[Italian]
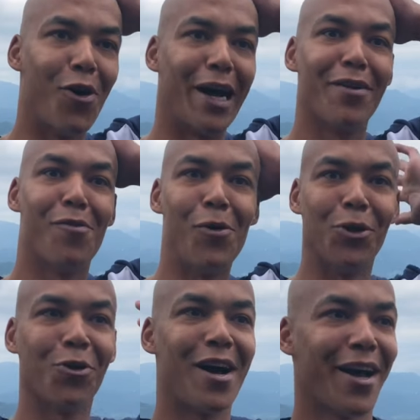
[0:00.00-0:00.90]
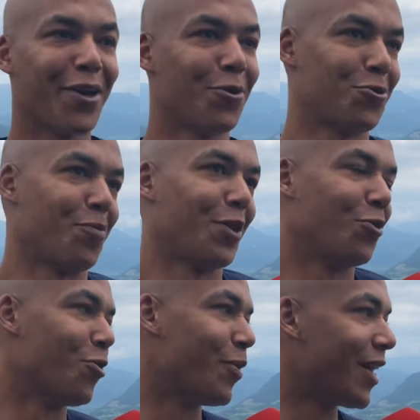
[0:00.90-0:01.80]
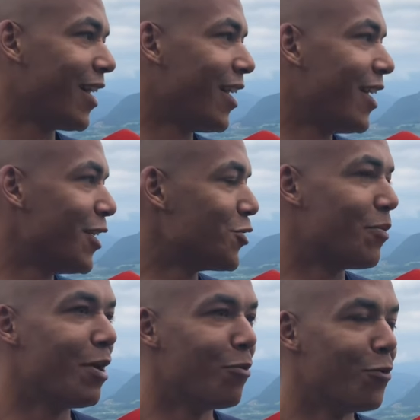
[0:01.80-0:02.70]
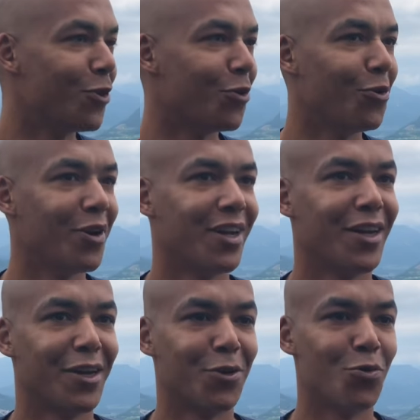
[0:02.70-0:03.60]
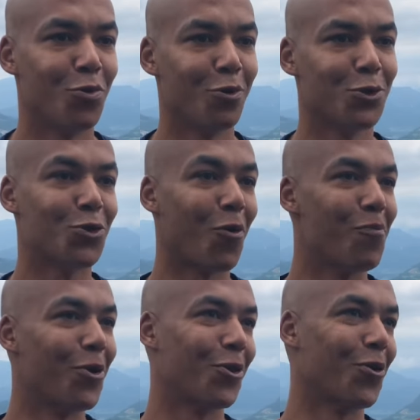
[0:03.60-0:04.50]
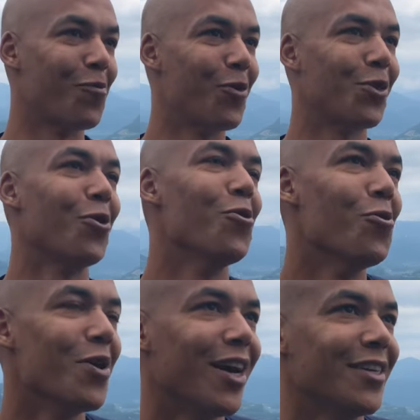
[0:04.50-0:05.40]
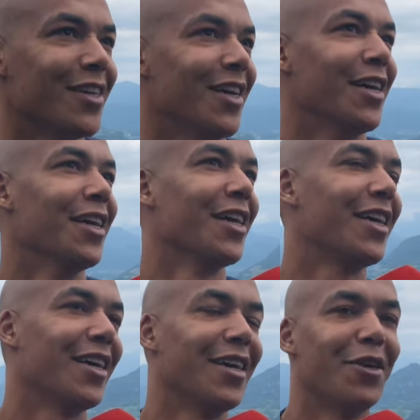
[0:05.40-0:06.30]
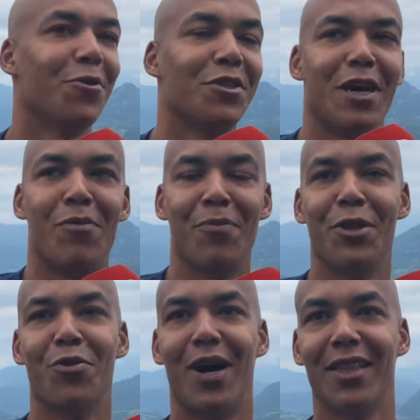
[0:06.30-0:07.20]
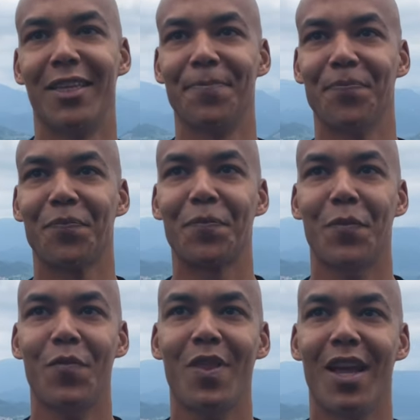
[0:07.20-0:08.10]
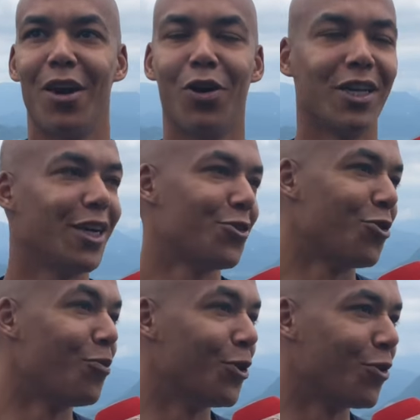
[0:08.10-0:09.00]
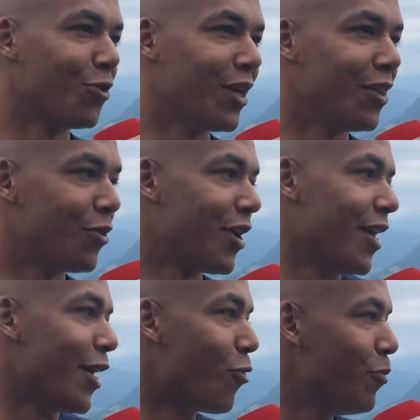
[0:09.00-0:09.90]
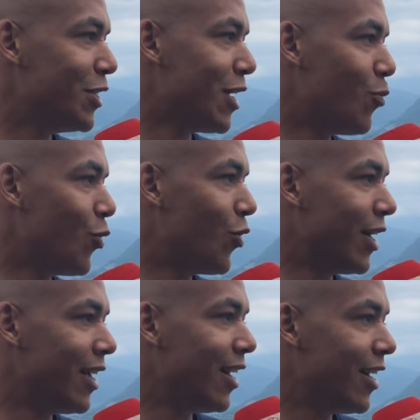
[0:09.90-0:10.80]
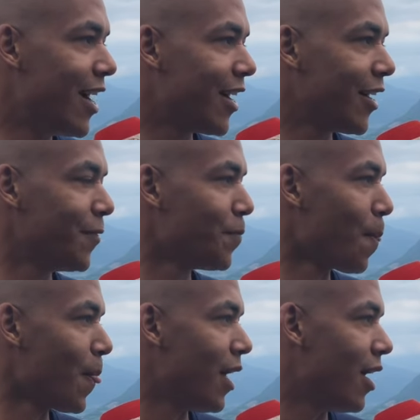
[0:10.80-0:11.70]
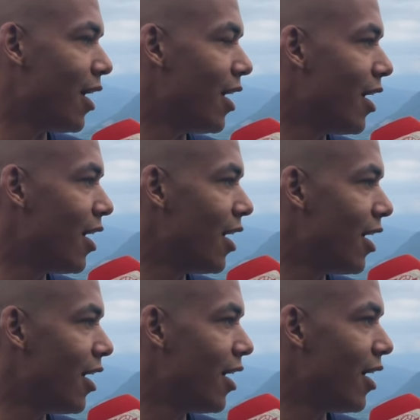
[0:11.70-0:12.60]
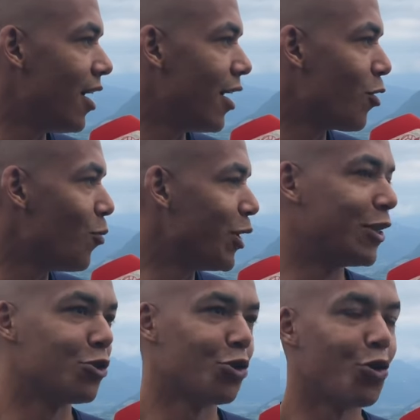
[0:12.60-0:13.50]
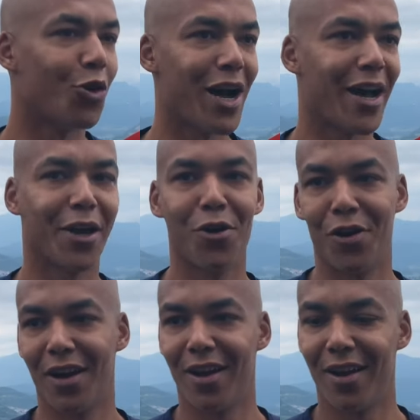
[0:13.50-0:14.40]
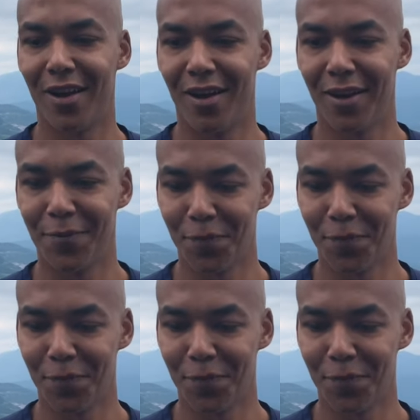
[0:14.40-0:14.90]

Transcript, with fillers: arrivo, molto carico, soprattutto perché adesso abbiamo avuto un, eh, un stop molto, molto lunga che non siamo abituati. Allora, già sono molto contento che cominciamo ad allenare e come ho detto, sono carico e